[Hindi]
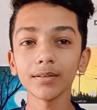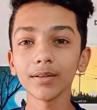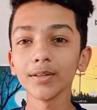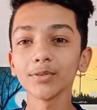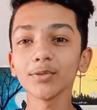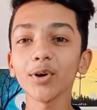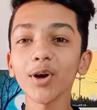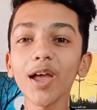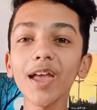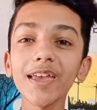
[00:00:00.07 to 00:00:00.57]

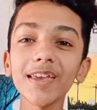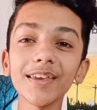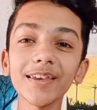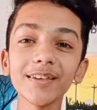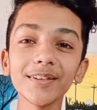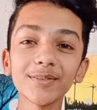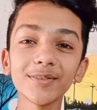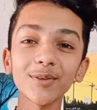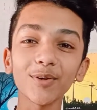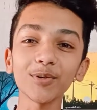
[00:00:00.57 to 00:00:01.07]
तो है
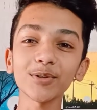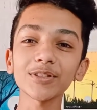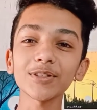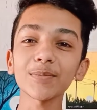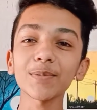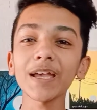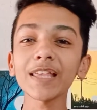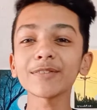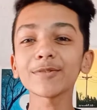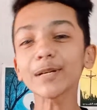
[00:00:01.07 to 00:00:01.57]
सो
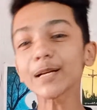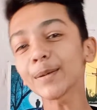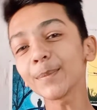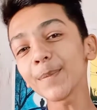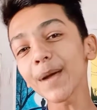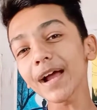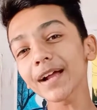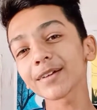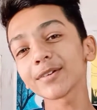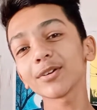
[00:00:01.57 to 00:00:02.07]
व्हाट्सअप गाइज
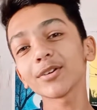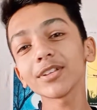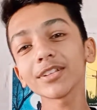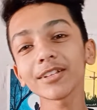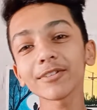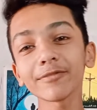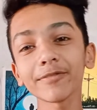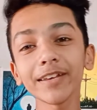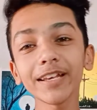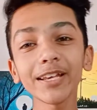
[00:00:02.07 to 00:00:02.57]
वेलकम बैक टू
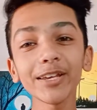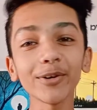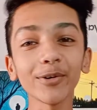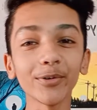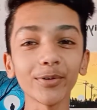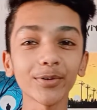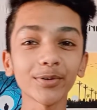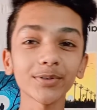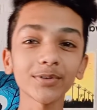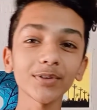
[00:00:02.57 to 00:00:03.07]
अनदर वीडियो
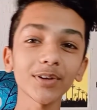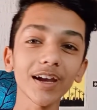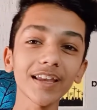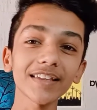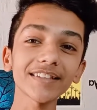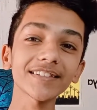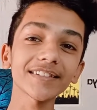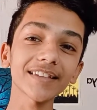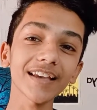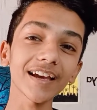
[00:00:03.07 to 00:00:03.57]
तो
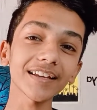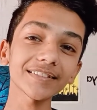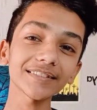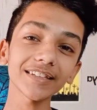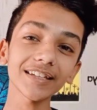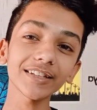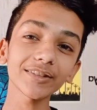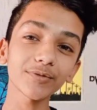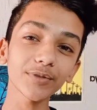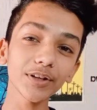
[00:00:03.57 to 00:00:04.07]
गाइज आज
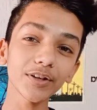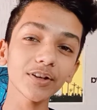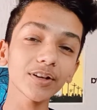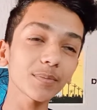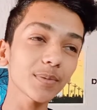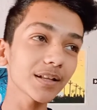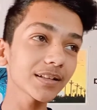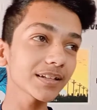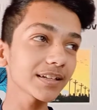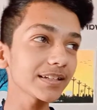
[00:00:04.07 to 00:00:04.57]
के इस वीडियो
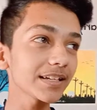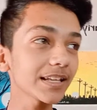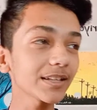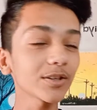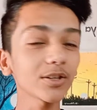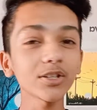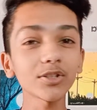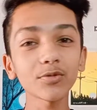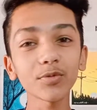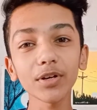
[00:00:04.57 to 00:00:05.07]
की बात की जाए
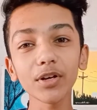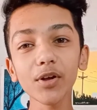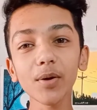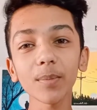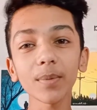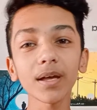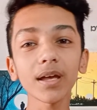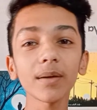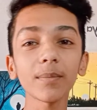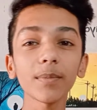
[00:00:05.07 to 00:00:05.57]
तो इस वीडियो
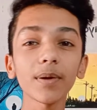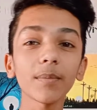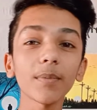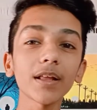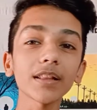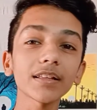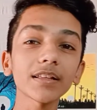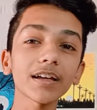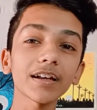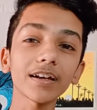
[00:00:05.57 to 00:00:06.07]
में मैं
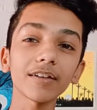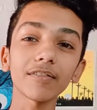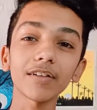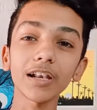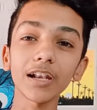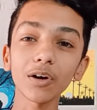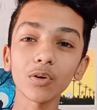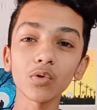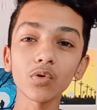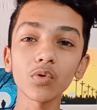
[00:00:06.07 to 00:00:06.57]
बात करने
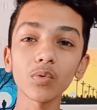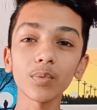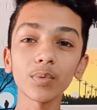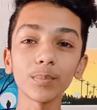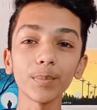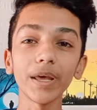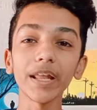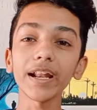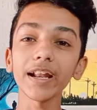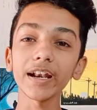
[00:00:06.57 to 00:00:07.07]
वाला हूँ
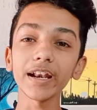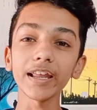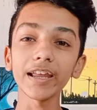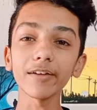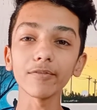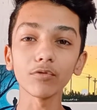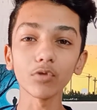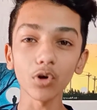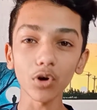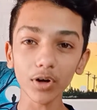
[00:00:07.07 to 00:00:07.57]
मेरे
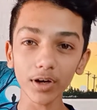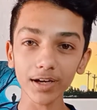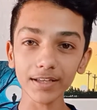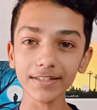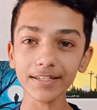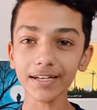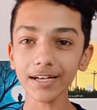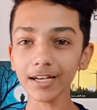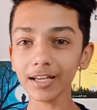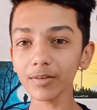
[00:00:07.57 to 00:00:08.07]
नए व्लॉग के
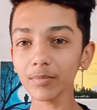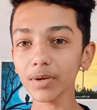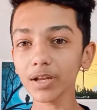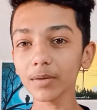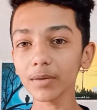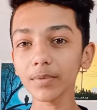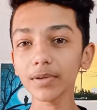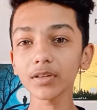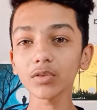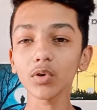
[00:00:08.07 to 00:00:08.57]
चैनल के
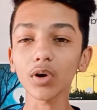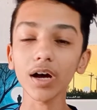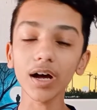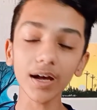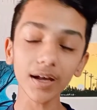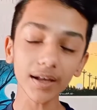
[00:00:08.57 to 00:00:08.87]
बारे में तो हाँ